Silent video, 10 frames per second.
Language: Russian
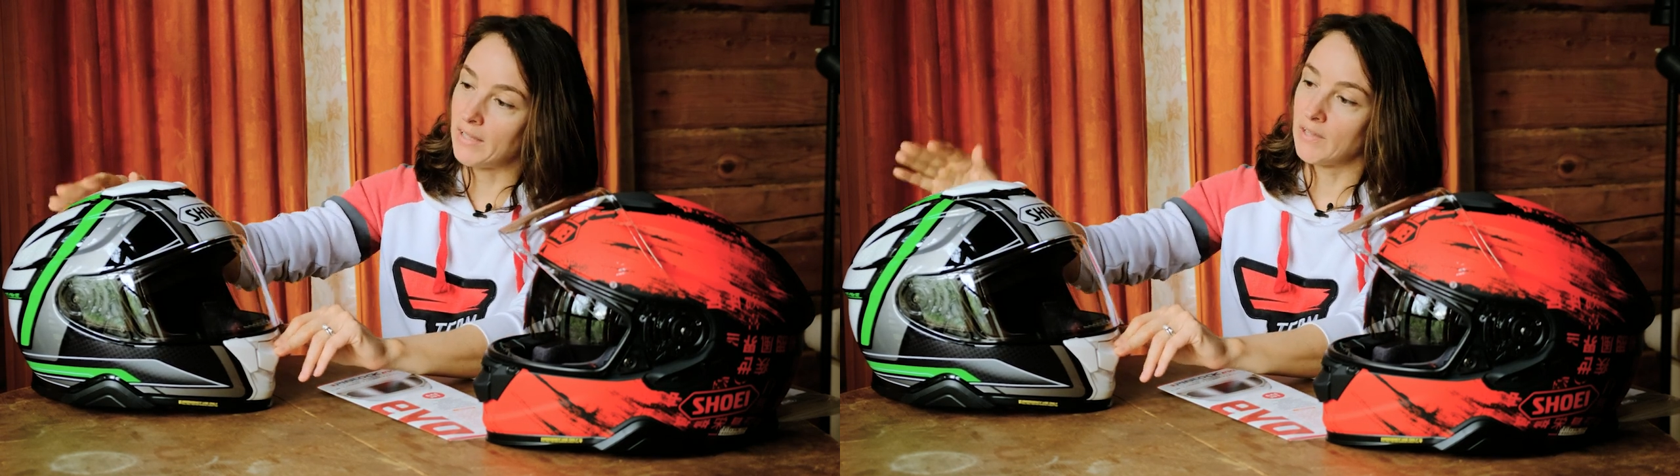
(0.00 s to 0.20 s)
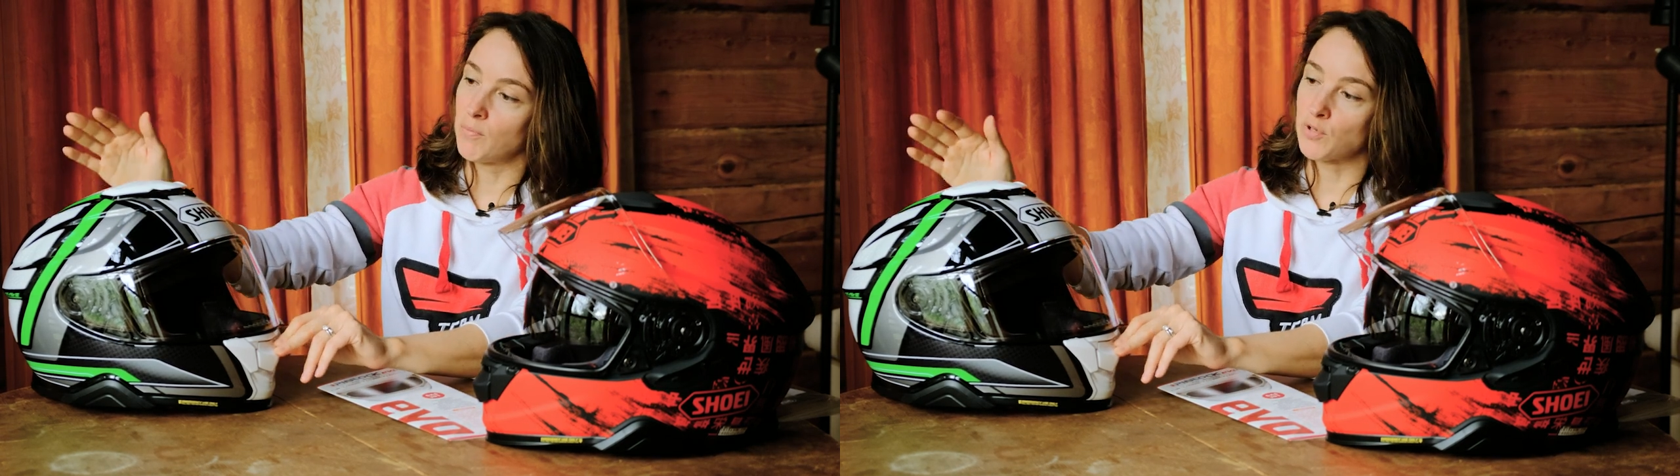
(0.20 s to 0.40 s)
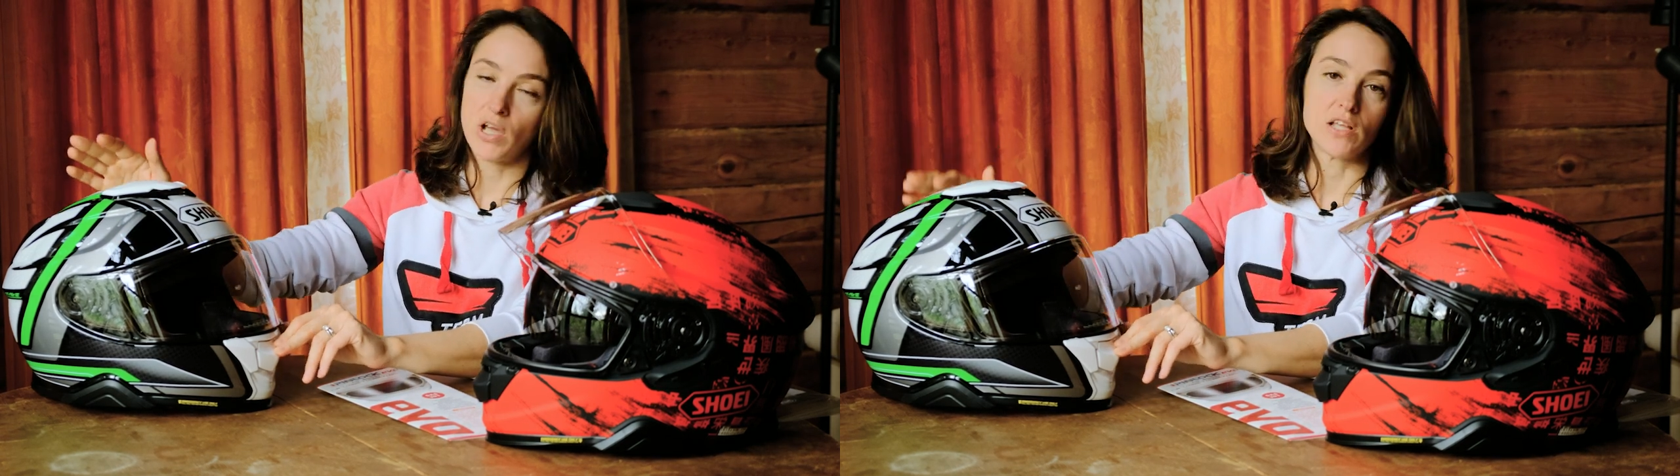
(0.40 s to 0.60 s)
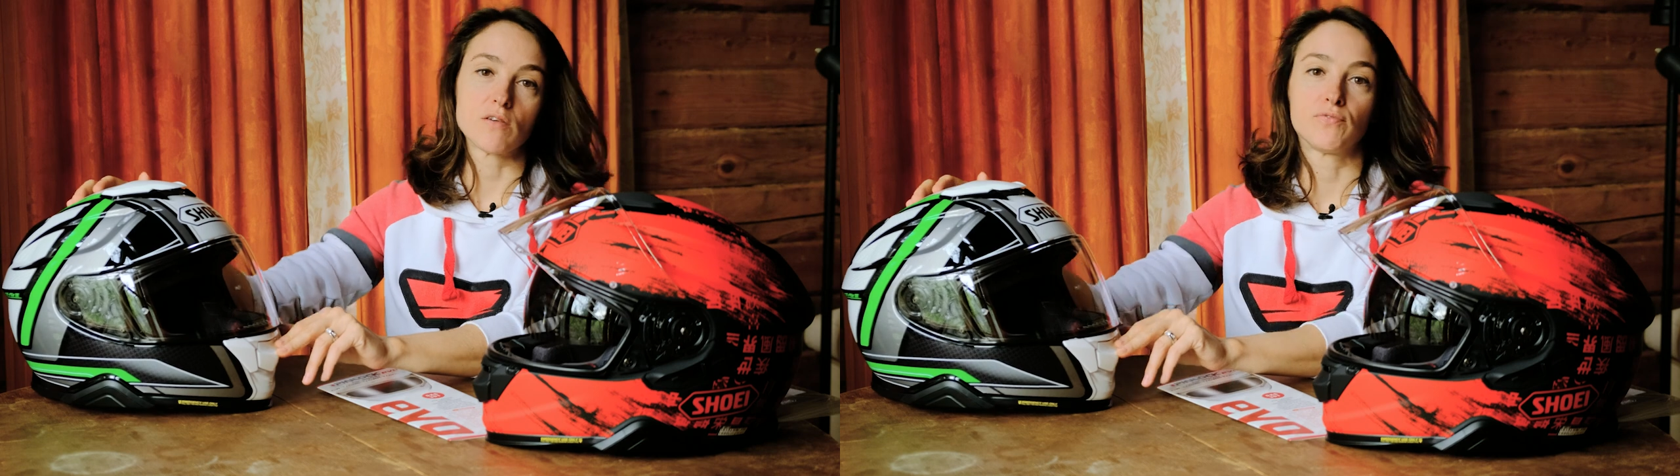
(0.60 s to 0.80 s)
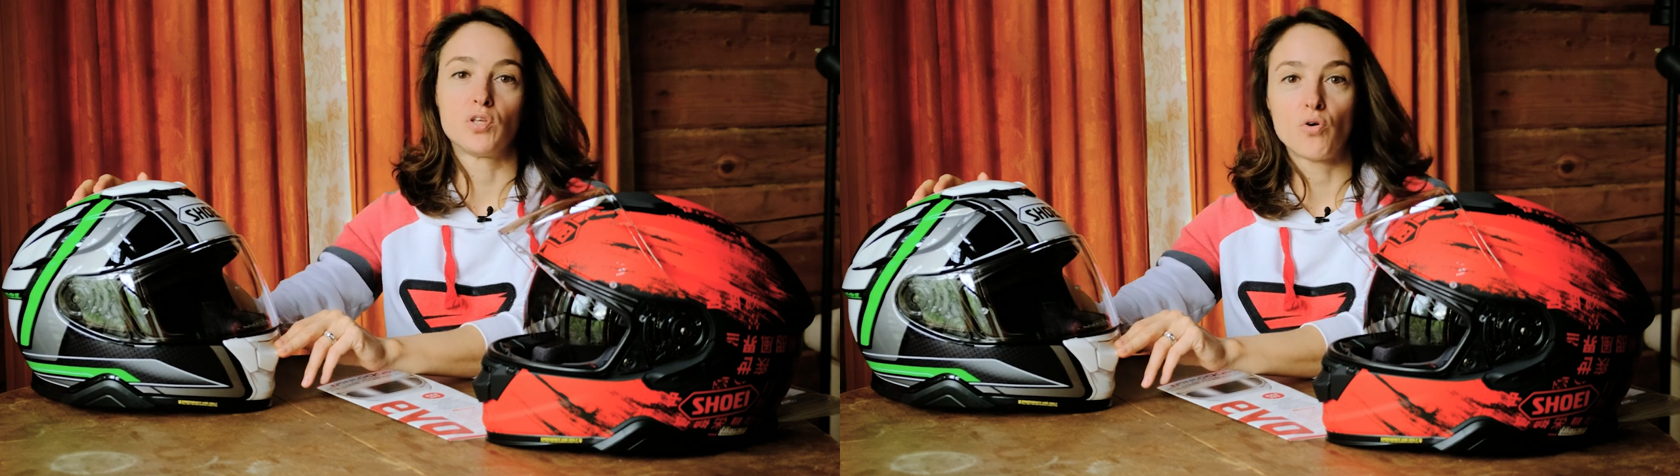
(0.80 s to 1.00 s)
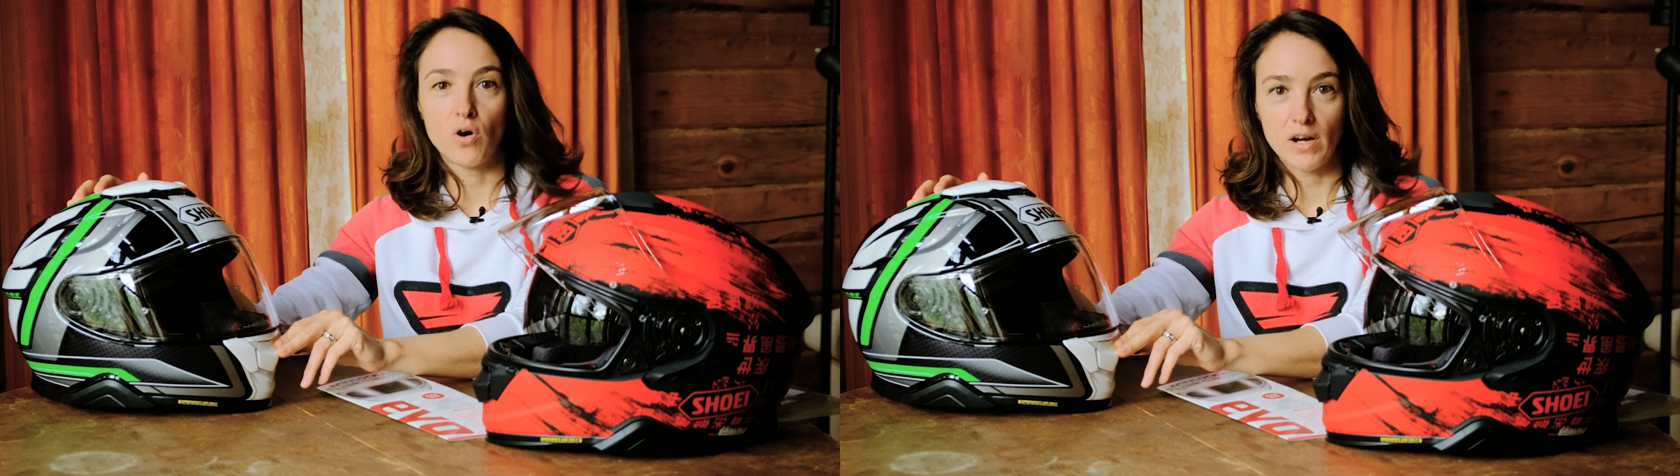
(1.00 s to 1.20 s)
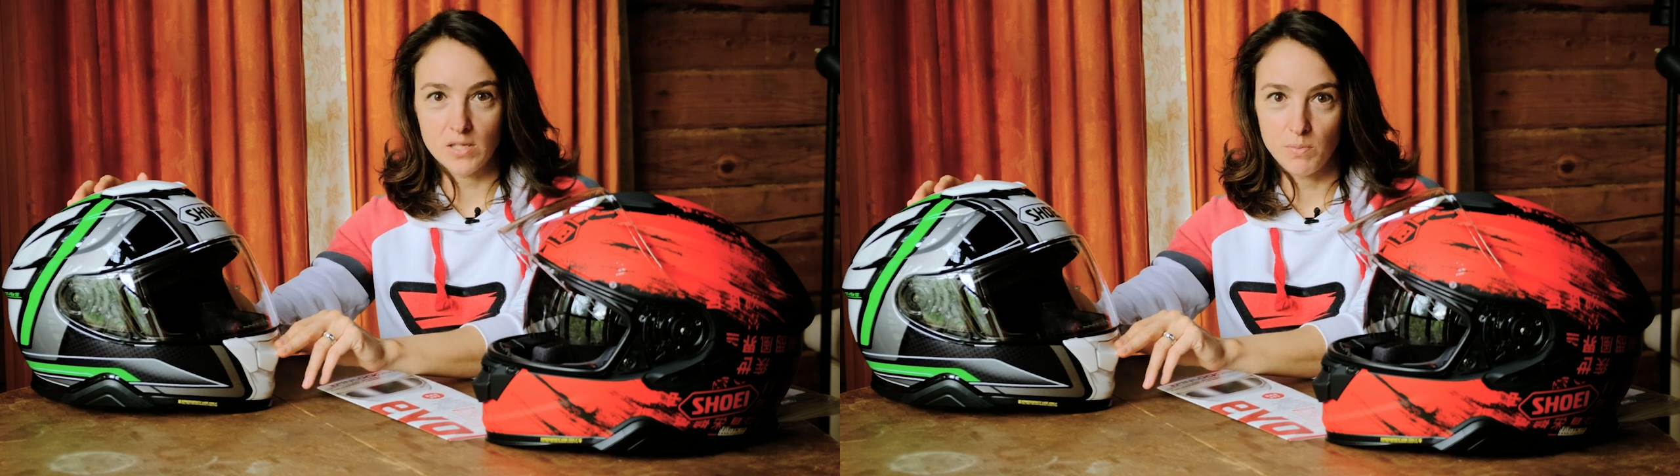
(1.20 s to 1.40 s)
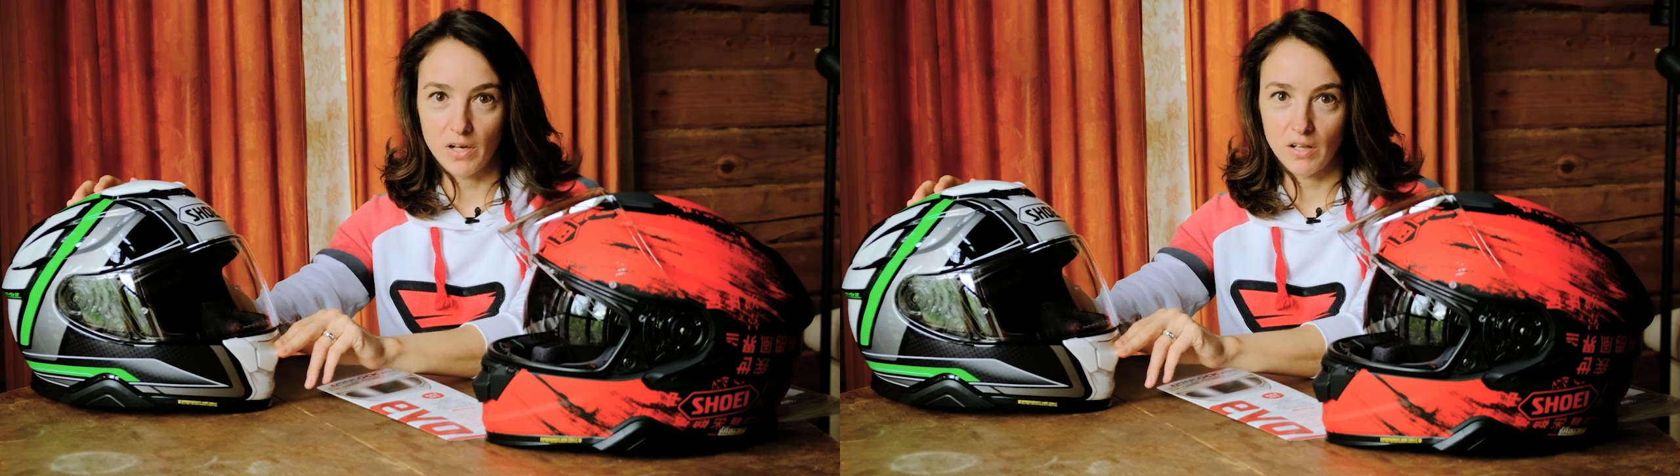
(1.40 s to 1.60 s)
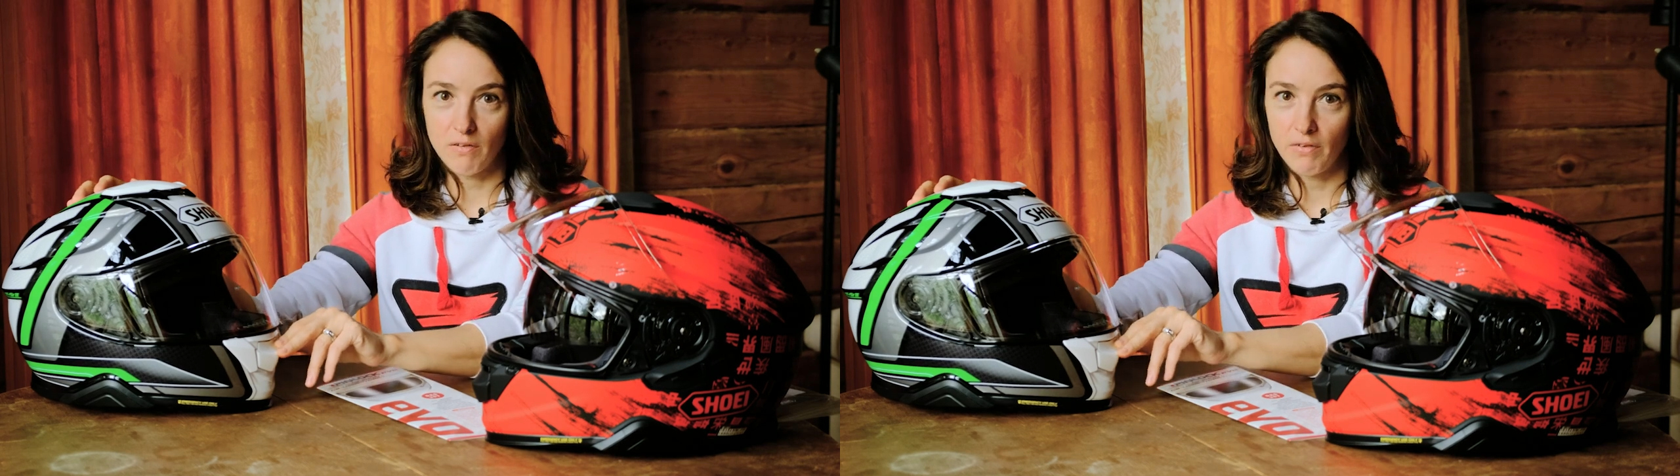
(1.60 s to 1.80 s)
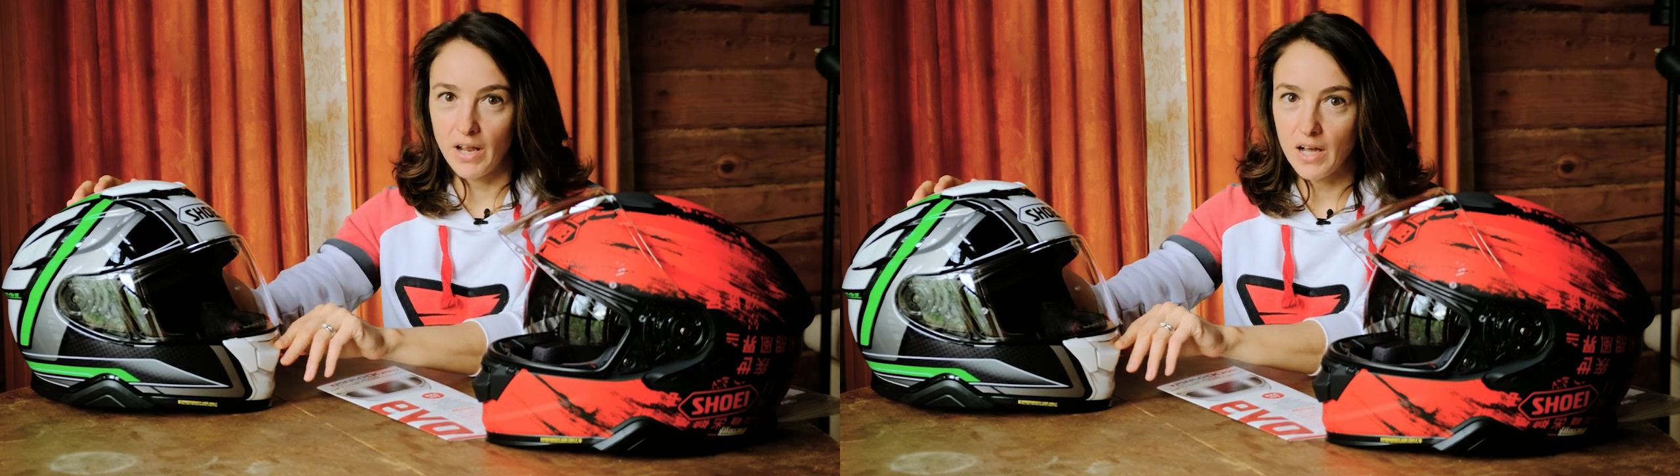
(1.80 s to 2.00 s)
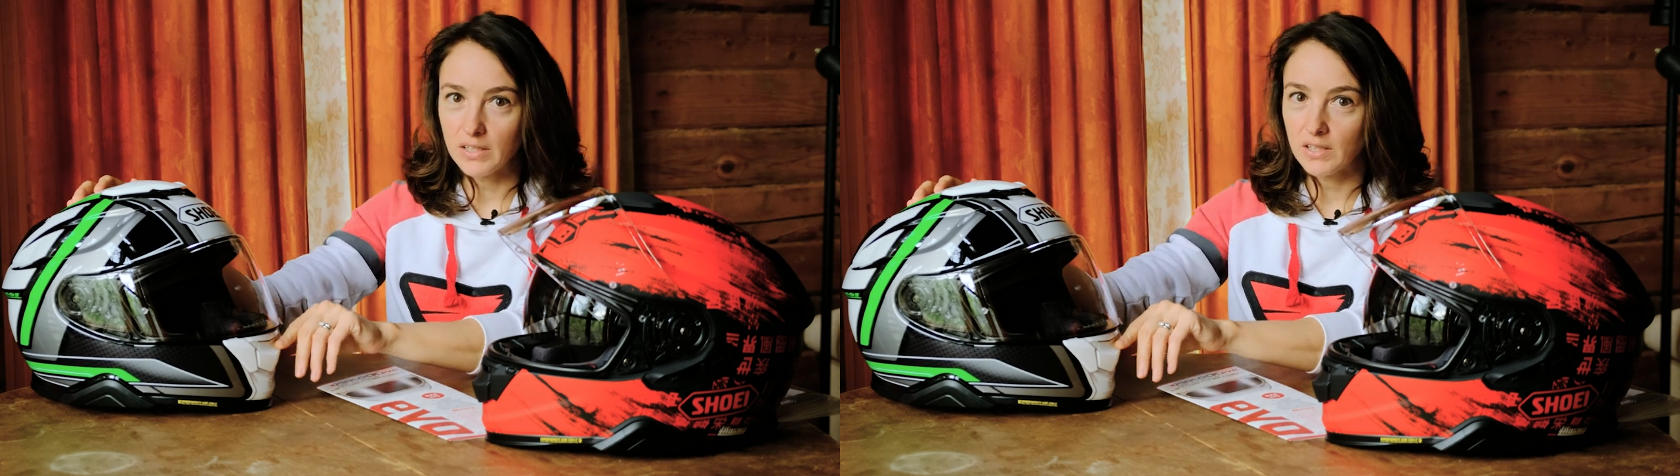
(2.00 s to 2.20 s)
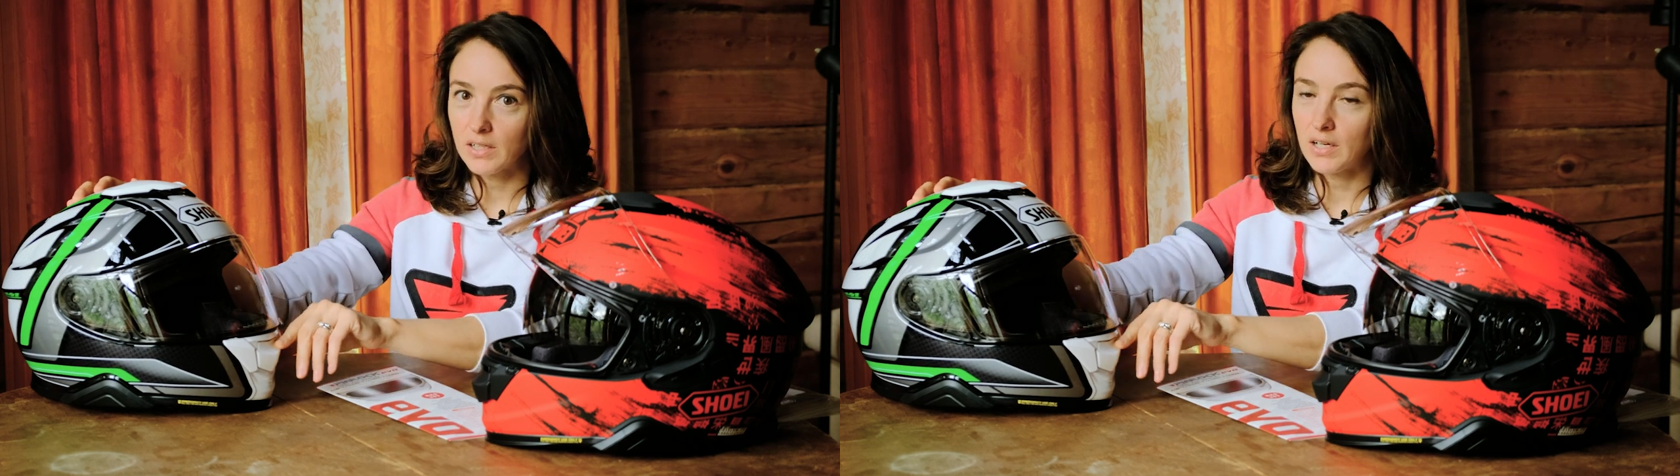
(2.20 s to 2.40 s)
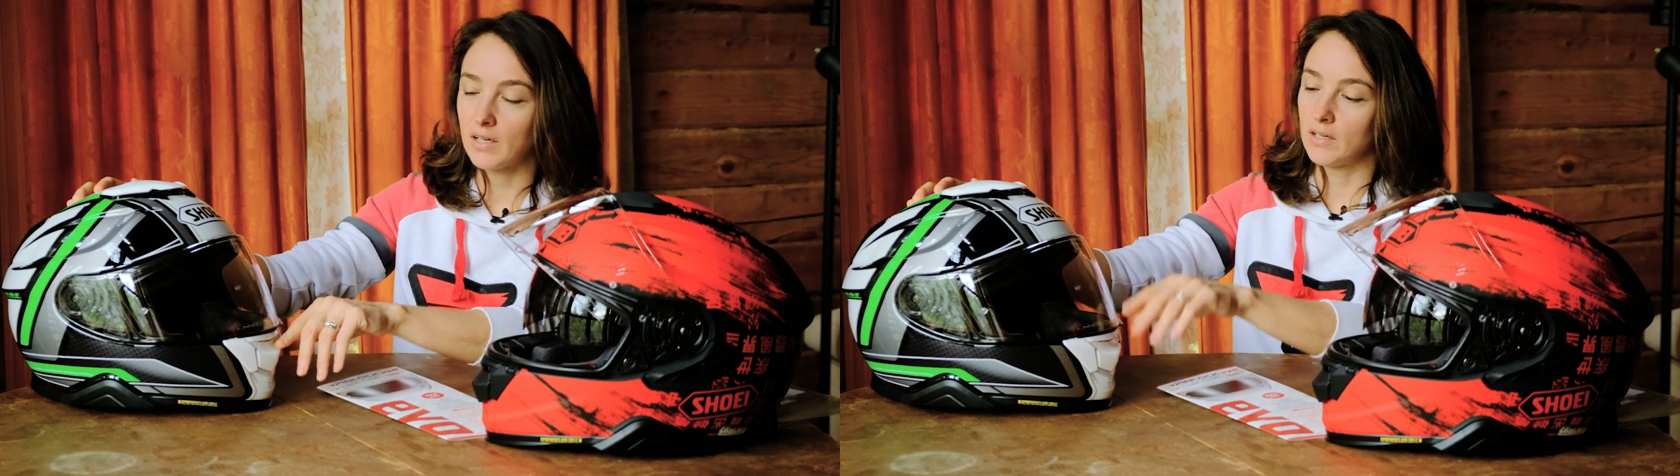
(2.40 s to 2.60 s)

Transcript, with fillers: она выпускается в трех размерных вариантах.